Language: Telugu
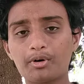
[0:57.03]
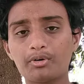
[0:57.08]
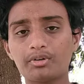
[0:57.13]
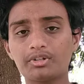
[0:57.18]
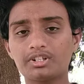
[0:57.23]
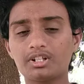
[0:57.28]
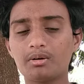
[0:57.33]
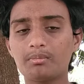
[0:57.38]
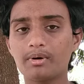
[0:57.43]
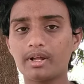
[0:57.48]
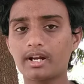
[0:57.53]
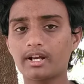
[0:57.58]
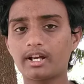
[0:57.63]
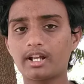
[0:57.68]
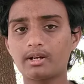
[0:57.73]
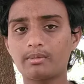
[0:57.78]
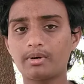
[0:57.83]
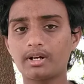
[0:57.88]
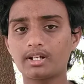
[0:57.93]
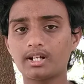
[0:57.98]
ప్రొటెక్షన్ పరంగా
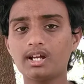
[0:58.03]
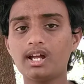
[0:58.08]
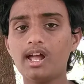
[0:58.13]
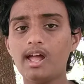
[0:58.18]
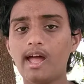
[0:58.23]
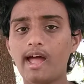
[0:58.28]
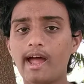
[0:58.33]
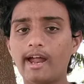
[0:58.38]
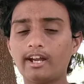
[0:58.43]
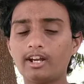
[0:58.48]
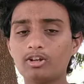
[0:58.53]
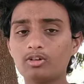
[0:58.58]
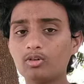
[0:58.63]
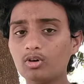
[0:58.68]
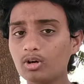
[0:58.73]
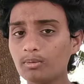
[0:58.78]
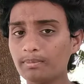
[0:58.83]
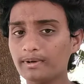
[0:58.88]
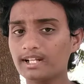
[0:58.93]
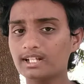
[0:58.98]
అనమాట అండ్
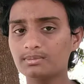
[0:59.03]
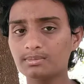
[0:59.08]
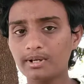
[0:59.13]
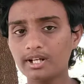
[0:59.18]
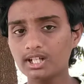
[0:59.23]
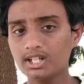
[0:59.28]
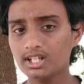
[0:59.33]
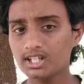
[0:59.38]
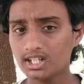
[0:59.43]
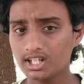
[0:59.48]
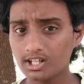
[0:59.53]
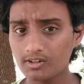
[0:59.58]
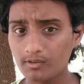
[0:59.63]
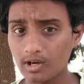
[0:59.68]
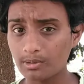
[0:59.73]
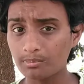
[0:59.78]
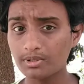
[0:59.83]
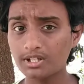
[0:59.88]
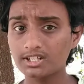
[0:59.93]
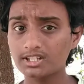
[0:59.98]
ఇంకోటి ప్లస్ పాయింట్ ఏంటంటే
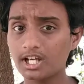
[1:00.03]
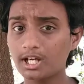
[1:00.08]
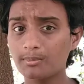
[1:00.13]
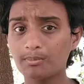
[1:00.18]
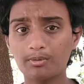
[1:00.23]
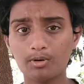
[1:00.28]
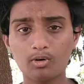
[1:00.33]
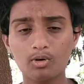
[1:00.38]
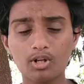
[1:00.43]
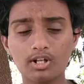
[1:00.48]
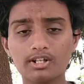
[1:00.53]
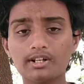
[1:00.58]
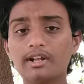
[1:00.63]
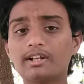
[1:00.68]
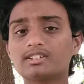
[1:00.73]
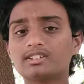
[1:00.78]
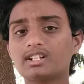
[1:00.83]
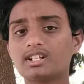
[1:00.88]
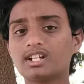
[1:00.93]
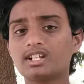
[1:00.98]
వన్ ప్లస్ ఎయిట్ ప్రోలో
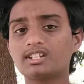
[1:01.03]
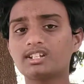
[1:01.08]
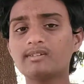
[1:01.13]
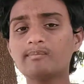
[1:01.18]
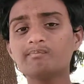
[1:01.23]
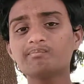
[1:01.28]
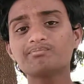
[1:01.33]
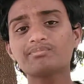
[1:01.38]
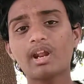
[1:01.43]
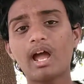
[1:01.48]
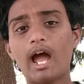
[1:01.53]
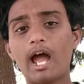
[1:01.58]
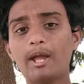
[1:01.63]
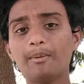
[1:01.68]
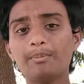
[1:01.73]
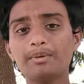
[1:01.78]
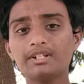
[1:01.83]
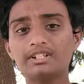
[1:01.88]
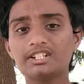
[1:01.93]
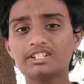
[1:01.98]
వెళ్ళేసరికి అయితే
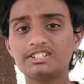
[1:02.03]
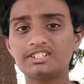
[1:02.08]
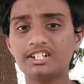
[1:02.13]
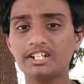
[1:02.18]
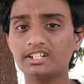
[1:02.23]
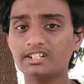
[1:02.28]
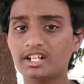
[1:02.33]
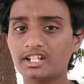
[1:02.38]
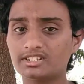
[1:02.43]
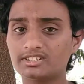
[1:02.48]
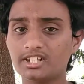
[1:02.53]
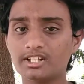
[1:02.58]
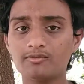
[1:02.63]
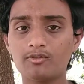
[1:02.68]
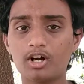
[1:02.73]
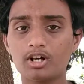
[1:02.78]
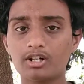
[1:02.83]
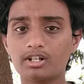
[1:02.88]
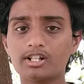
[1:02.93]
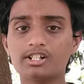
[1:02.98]
ఐపీ సిక్స్టీ ఎయిట్ డస్ట్ అండ్
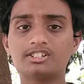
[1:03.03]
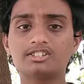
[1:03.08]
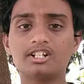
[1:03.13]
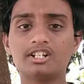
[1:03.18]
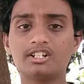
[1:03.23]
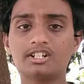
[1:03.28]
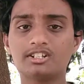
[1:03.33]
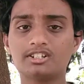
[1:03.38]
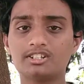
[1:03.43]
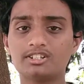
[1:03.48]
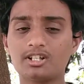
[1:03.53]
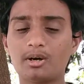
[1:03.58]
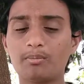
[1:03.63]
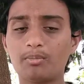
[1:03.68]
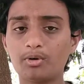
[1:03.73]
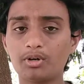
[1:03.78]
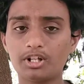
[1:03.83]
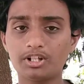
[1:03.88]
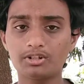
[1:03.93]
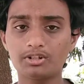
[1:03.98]
వాటర్ రెసిస్టెంట్ అయితే
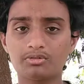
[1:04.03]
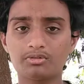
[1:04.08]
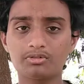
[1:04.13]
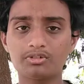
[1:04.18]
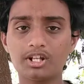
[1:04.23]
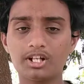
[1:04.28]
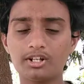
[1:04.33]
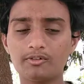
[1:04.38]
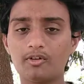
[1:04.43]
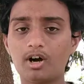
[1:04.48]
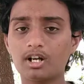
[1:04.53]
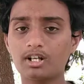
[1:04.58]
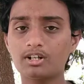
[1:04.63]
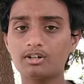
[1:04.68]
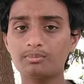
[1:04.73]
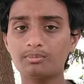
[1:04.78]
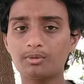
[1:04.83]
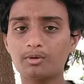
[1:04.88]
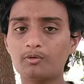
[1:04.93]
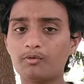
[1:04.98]
సపోర్ట్ ఉంటుంది అంటే
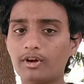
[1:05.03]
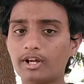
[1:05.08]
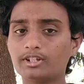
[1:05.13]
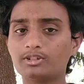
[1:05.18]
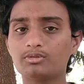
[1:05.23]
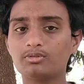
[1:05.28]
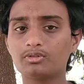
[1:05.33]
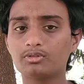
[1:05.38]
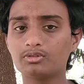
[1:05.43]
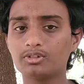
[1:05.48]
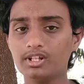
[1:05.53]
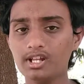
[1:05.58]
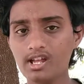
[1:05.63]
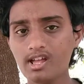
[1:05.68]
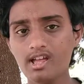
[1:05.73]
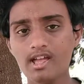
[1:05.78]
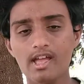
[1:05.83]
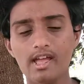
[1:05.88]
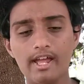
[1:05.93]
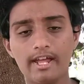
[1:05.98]
వాటర్ ప్రూఫ్ అయితే ఉంటుంది
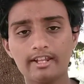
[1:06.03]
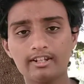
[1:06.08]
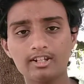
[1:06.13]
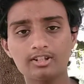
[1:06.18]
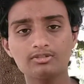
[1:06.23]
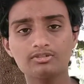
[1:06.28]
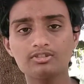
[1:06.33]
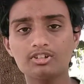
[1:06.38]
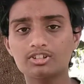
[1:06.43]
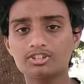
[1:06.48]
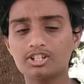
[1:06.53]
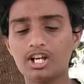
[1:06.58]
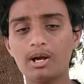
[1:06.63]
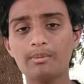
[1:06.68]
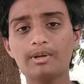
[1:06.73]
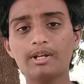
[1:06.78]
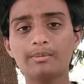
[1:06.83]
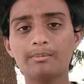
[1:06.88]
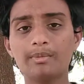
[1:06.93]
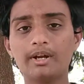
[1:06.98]
ఏదైతే ఉందో
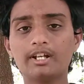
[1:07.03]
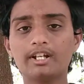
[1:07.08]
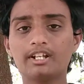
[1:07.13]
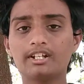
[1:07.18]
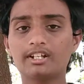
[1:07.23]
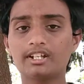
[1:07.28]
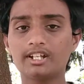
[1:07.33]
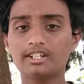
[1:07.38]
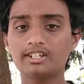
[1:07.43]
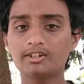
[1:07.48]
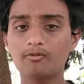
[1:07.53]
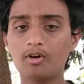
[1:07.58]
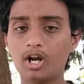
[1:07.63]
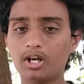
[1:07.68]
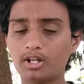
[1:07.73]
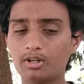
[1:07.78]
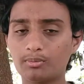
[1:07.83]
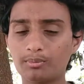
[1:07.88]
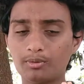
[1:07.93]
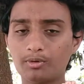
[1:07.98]
షామీ ఎంఐ టెన్కి అయితే
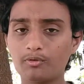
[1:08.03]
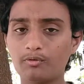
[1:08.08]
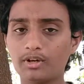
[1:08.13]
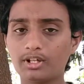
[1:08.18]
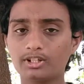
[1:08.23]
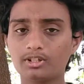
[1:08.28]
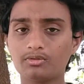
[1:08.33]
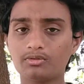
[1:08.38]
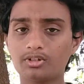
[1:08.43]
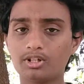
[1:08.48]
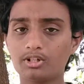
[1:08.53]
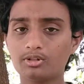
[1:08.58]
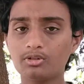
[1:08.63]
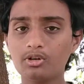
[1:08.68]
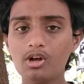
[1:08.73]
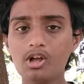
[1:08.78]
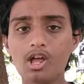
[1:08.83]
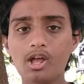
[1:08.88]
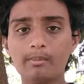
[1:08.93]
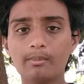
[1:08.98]
వాటర్ ప్రూఫ్ అయితే ఉండదు
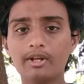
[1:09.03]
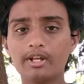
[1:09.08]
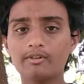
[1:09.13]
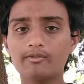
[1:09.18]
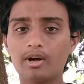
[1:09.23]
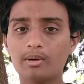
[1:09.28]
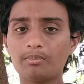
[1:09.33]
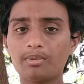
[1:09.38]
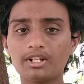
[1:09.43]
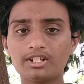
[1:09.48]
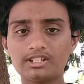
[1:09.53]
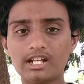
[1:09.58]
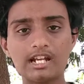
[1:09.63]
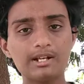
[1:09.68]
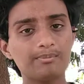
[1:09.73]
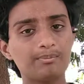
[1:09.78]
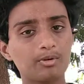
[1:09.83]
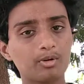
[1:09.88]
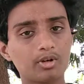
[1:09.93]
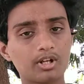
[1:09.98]
మీ వన్ ప్లస్
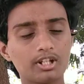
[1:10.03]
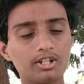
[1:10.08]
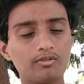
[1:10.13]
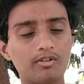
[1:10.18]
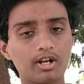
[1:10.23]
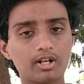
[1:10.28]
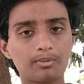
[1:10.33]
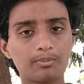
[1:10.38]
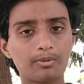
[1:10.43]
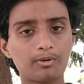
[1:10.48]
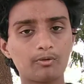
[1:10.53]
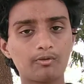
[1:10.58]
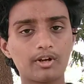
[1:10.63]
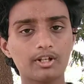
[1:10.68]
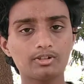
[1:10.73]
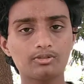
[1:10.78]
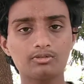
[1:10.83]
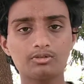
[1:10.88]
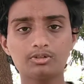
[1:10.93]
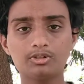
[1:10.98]
ఎయిట్ ప్రోకి అయితే వాటర్ ప్రూఫ్
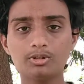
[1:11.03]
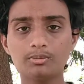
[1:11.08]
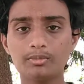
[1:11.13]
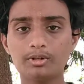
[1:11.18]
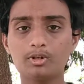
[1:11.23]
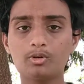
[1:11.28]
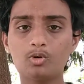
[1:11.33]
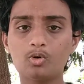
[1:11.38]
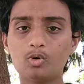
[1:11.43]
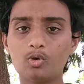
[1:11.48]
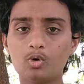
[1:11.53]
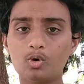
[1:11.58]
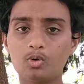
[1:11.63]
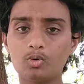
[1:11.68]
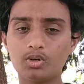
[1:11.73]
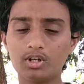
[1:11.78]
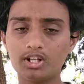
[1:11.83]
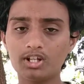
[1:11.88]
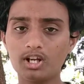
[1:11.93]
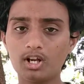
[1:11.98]
అయితే ఉంటుంది మీరు
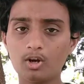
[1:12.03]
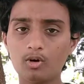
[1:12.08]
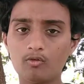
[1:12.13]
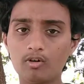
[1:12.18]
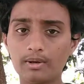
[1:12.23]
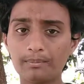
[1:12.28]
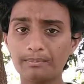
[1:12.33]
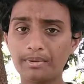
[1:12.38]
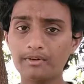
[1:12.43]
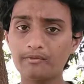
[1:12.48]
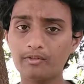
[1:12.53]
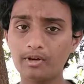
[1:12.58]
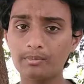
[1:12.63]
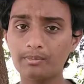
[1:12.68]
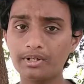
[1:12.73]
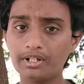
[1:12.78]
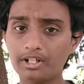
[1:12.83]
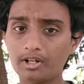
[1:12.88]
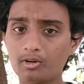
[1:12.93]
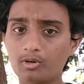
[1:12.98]
నీళ్ళలో వన్ పాయింట్ ఫైవ్
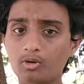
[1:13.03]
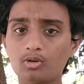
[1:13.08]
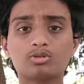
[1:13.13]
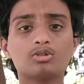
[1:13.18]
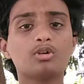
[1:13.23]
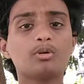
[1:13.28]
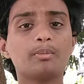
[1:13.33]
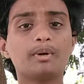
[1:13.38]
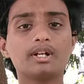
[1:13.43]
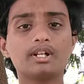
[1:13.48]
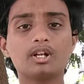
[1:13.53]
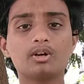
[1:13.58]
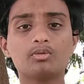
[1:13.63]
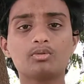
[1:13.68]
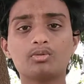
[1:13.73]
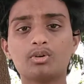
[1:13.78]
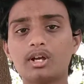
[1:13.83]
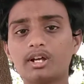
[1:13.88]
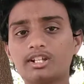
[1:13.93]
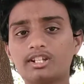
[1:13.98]
మీటర్ లోతులో పెట్టిన
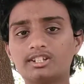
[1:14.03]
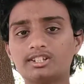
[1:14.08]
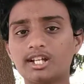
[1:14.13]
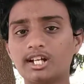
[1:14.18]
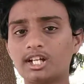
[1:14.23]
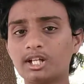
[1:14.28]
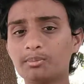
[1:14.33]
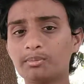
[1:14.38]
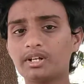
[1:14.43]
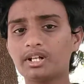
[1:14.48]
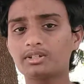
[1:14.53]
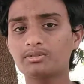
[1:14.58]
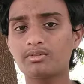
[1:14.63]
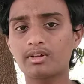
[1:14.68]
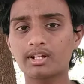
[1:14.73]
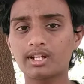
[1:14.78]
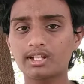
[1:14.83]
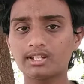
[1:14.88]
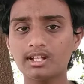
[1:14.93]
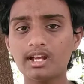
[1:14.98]
కూడా ఇది థర్టీ మినిట్స్
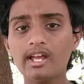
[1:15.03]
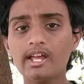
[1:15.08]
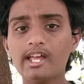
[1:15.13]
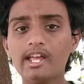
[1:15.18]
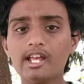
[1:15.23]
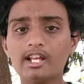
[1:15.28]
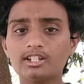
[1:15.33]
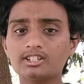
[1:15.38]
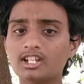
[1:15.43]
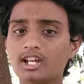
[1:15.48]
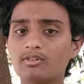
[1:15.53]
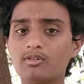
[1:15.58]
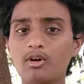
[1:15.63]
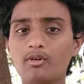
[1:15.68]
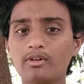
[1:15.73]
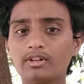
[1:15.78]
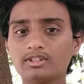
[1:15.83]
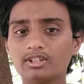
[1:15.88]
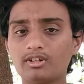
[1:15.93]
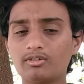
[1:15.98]
వరకు అయితే సర్వ్
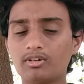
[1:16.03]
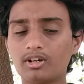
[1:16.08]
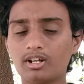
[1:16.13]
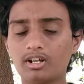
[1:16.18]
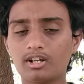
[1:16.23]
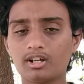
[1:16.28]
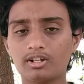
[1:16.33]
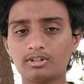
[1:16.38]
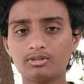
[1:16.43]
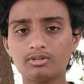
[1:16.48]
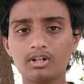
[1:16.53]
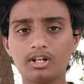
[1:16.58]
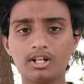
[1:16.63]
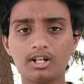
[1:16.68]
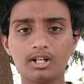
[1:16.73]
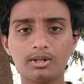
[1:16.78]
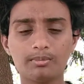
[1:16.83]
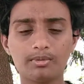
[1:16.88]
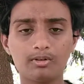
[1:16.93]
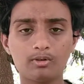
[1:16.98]
అయితే అవ్వగలదు
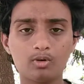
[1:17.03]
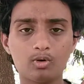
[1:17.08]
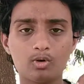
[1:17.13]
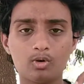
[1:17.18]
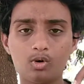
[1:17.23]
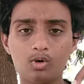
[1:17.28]
అంటే మీరు